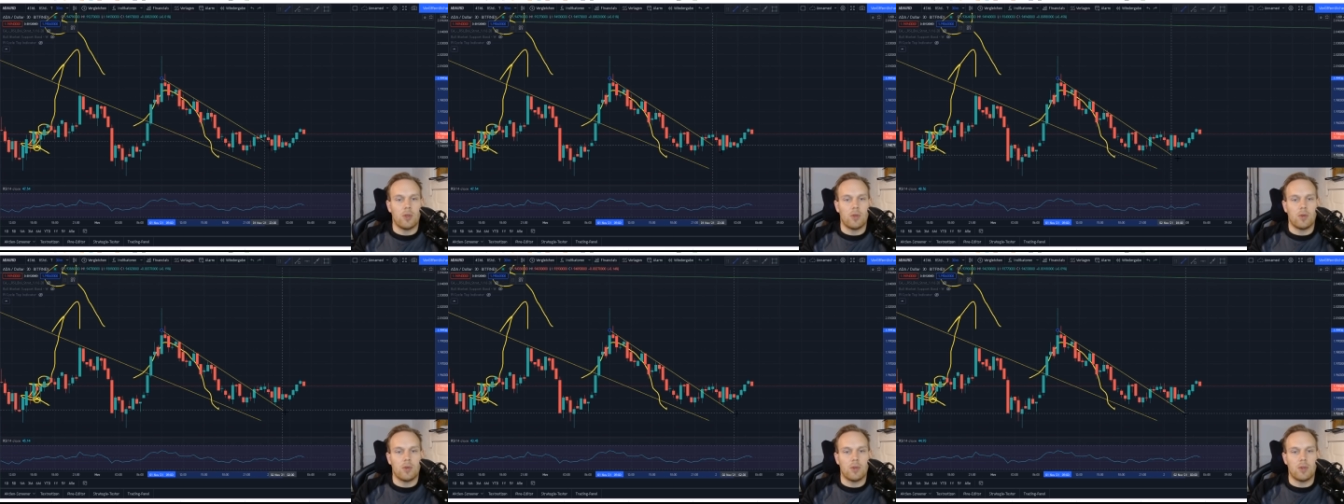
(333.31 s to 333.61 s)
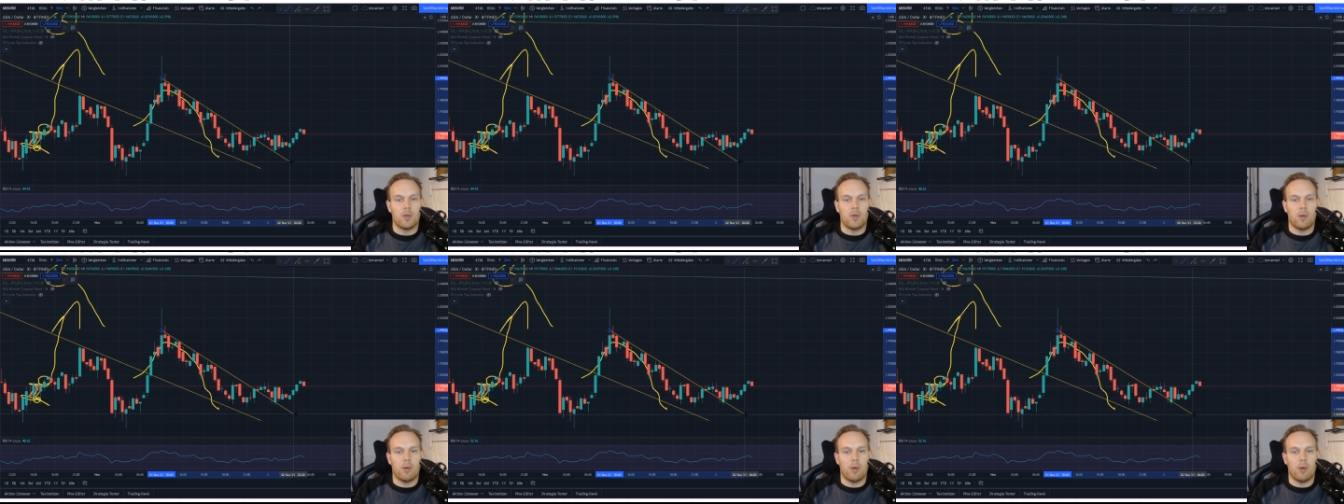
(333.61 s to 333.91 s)
Und
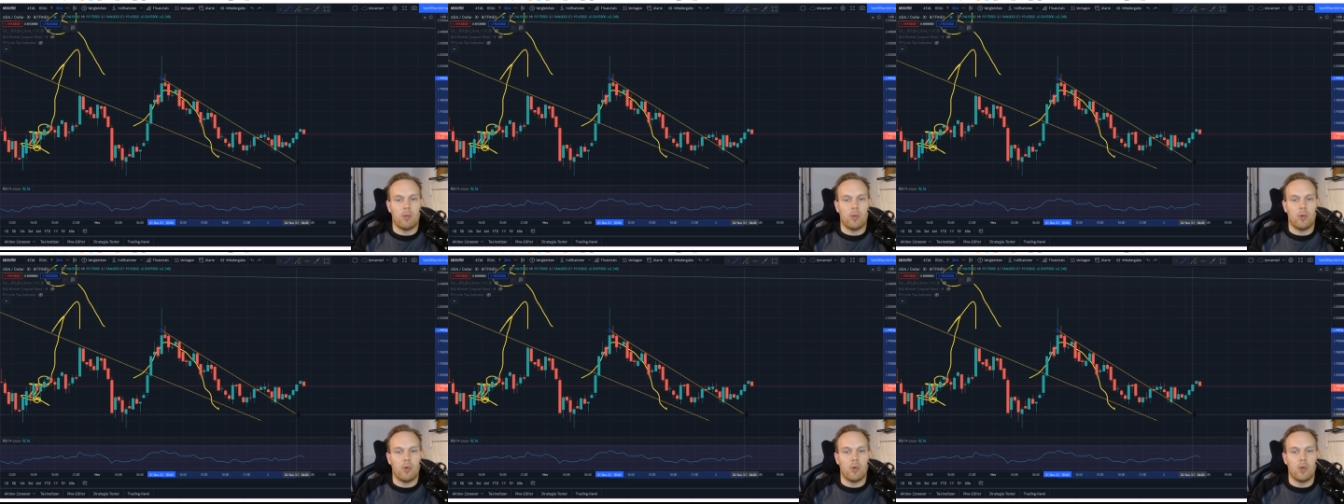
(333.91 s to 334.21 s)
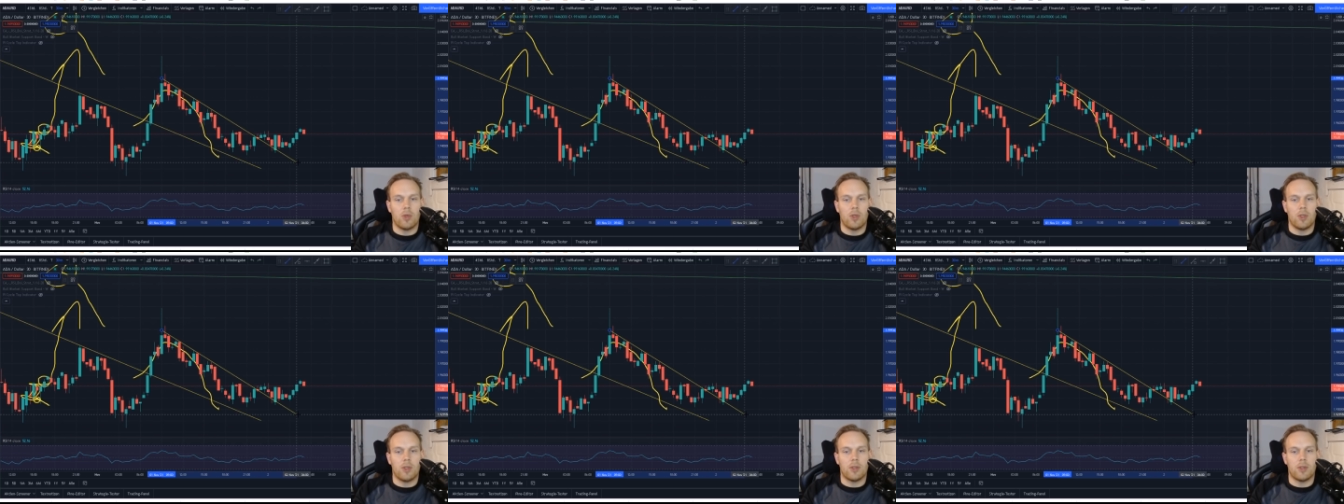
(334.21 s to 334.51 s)
zwar beim
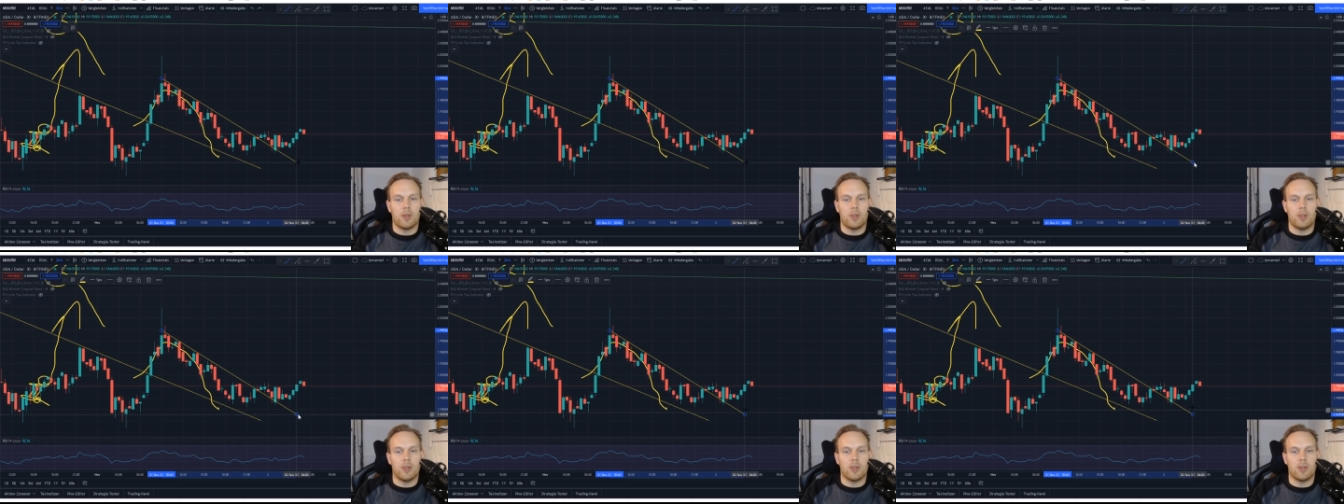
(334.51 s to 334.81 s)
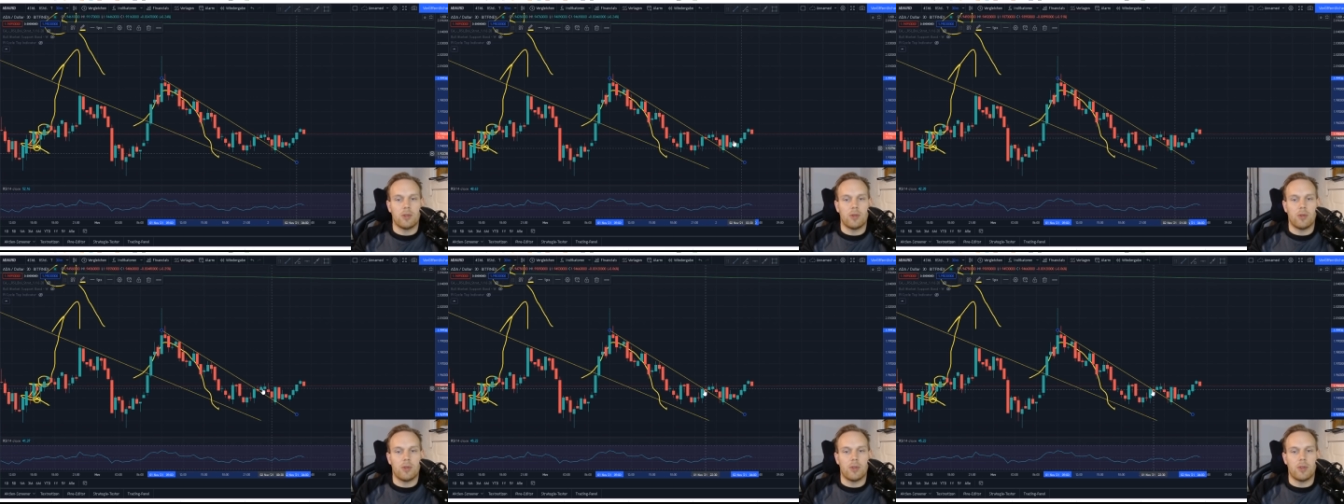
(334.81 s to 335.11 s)
Bruch
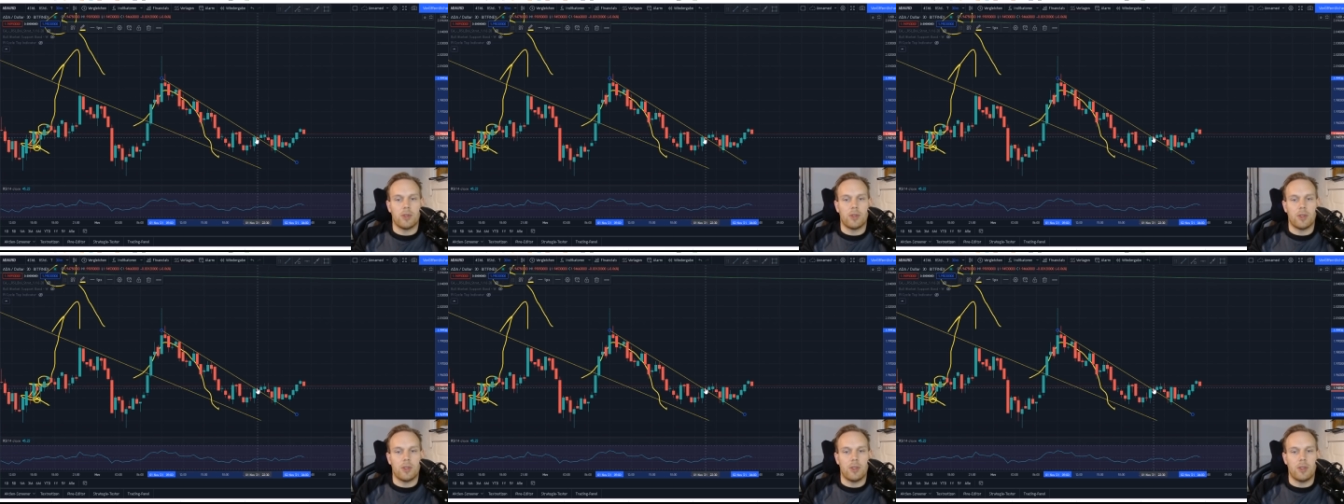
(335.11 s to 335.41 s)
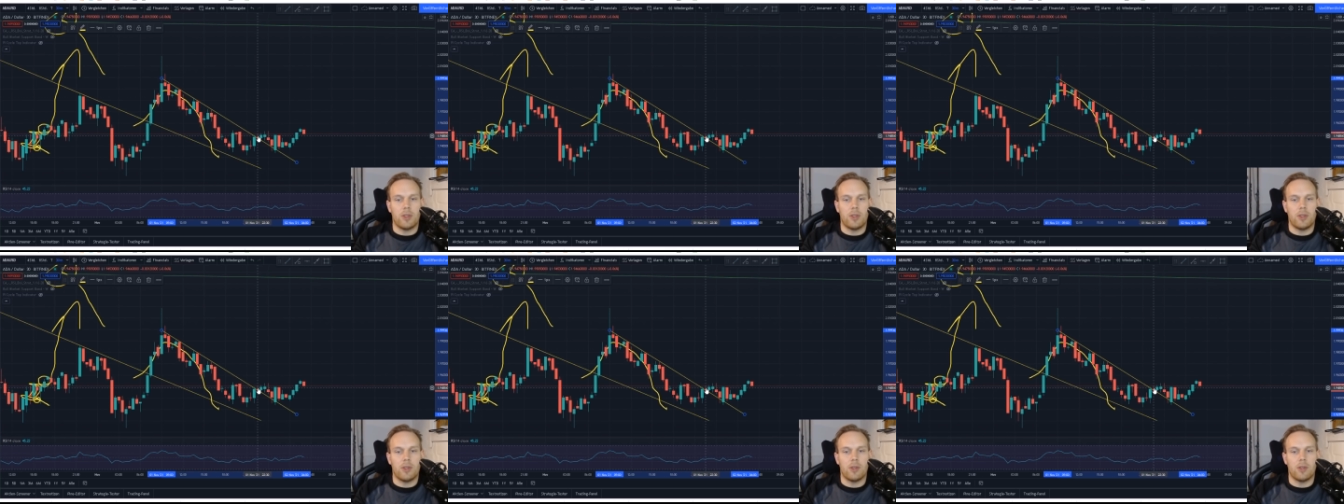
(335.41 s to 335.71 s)
dieser goldenen
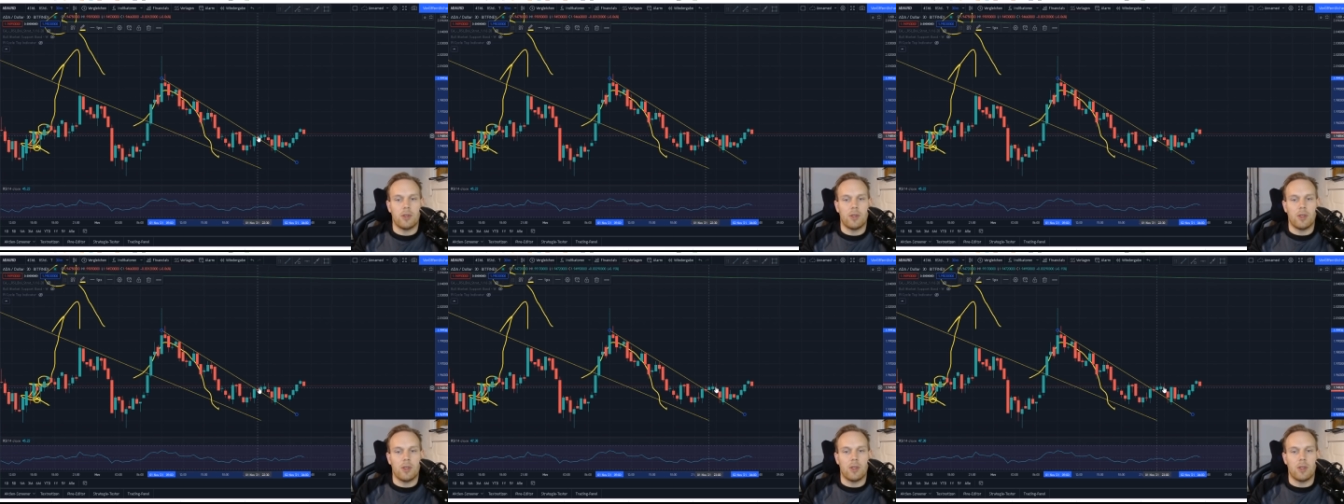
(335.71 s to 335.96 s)
Linie.